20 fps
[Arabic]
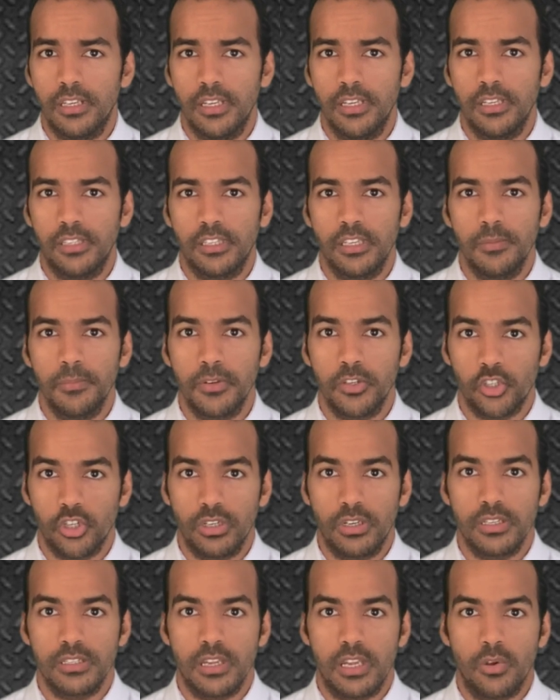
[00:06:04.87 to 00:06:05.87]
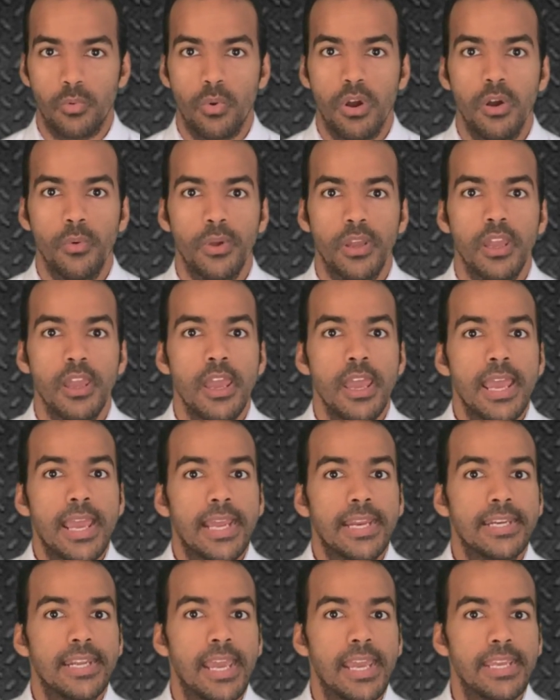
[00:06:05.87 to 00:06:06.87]
ان هي تكبر شركه زي هواوي
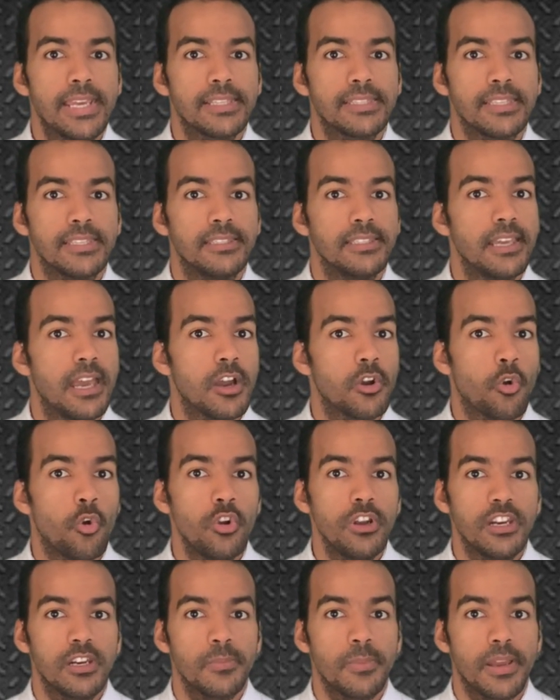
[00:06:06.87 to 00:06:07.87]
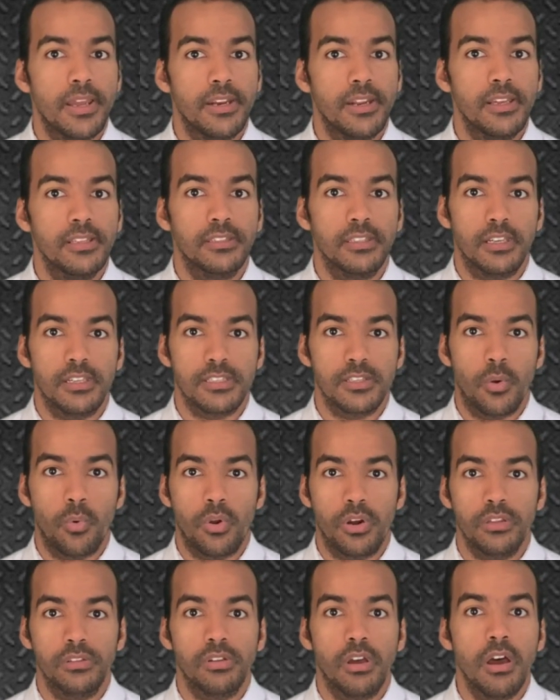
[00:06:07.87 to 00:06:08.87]
ان هي تديها كل البيانات اللي
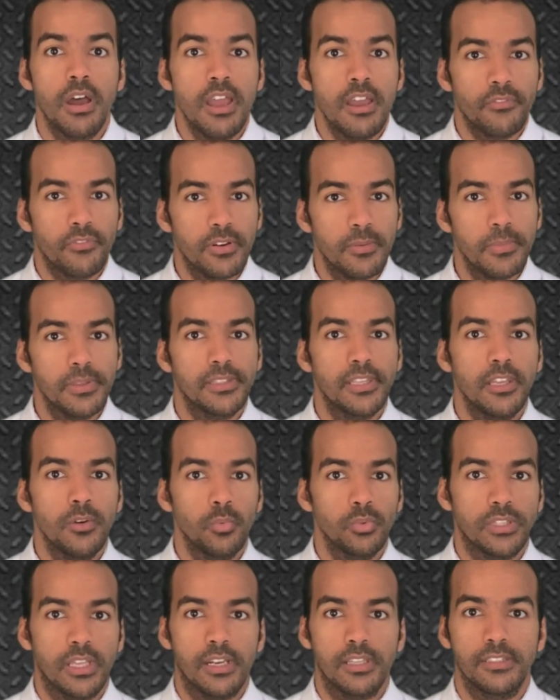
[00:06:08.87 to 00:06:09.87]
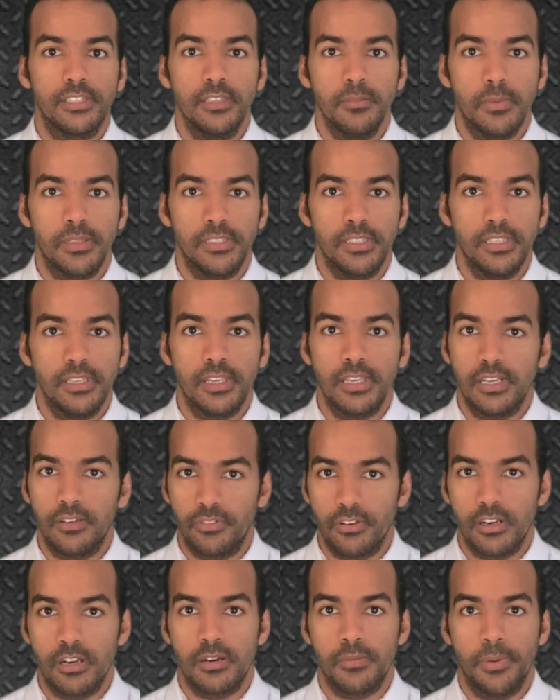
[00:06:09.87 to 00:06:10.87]
صورتها في ال 230 مدينه اللي
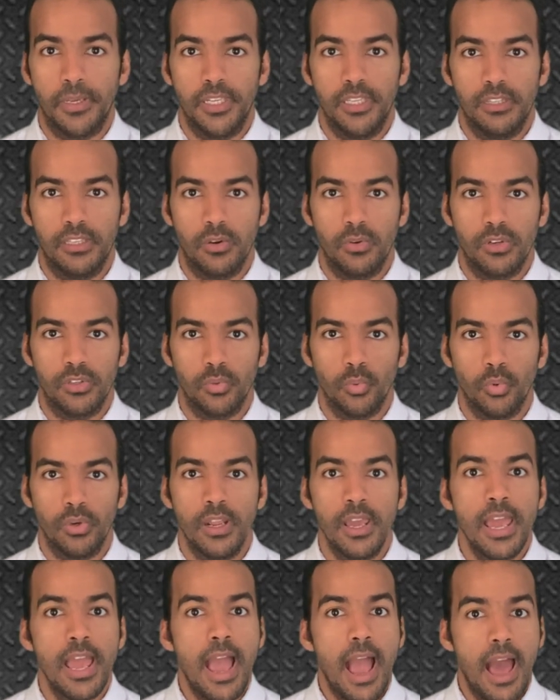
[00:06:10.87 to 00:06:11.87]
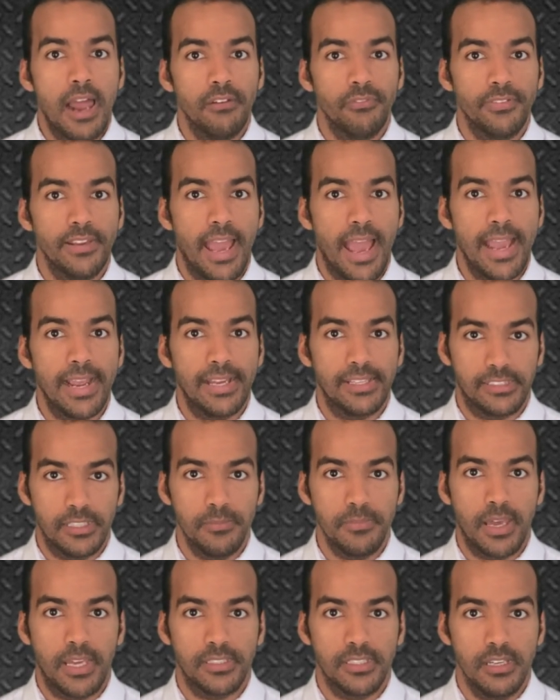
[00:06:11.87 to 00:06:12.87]
في ال 40 دوله دول هل في حاجه
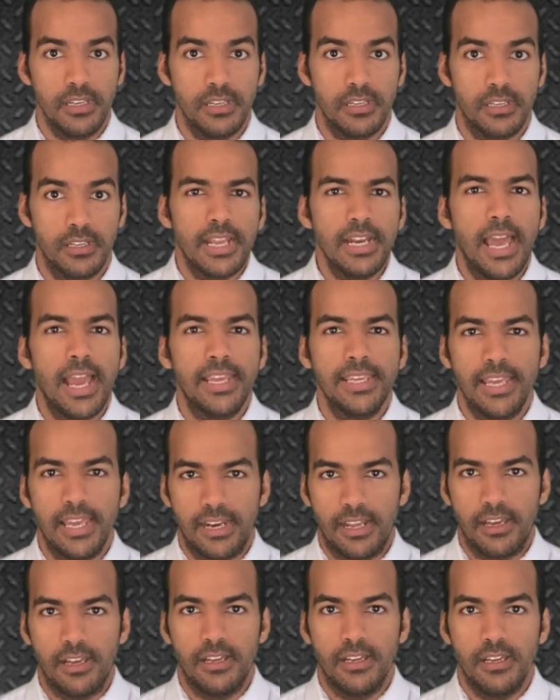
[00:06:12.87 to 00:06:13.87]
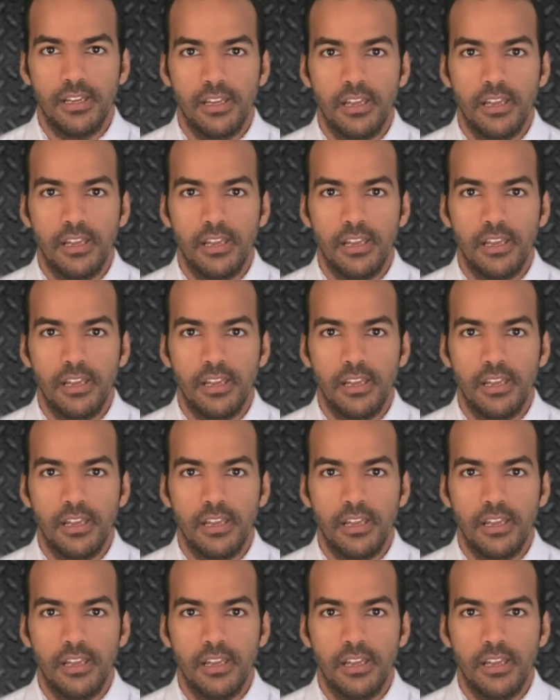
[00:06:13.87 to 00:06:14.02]
تمنع ده الحقيقه لا